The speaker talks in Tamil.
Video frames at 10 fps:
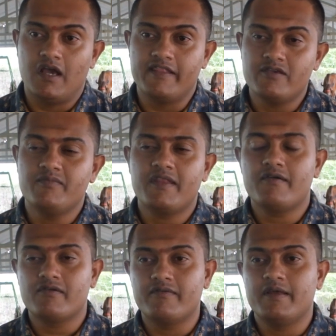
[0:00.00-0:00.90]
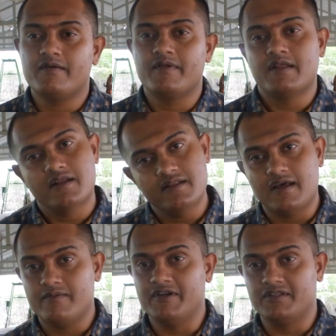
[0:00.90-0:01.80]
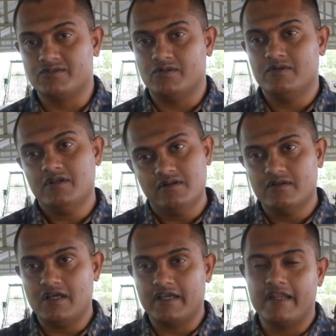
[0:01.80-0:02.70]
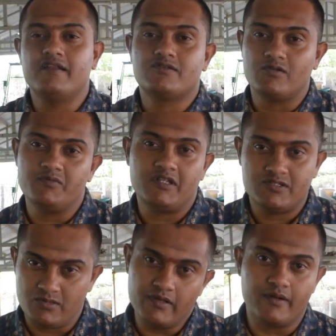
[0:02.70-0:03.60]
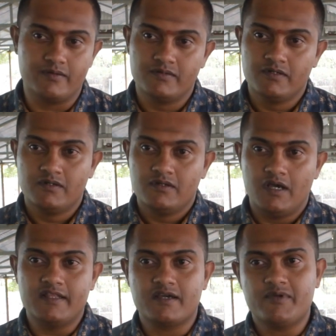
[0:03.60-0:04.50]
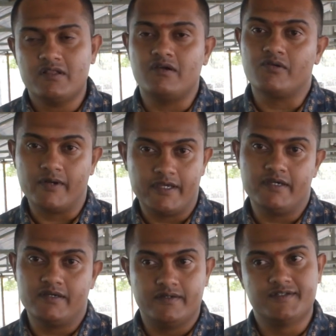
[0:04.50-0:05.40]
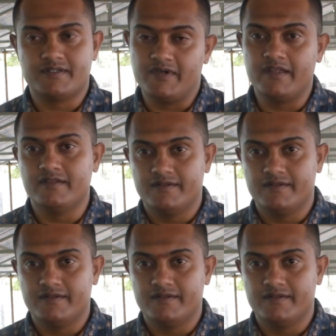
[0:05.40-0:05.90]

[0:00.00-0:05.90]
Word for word: அதையும் மாரி அவங்க வேணும் அப்படின்னாங்கன்னா தாராளமாக எடுத்துக்க சொல்லுவோம் நாங்கள் என்னென்ன சொல்லணுமோ அதெல்லாம் சொல்லிடுவோம் அதுக்கப்புறம் அது அவங்களுடைய இஷ்டமாயிருது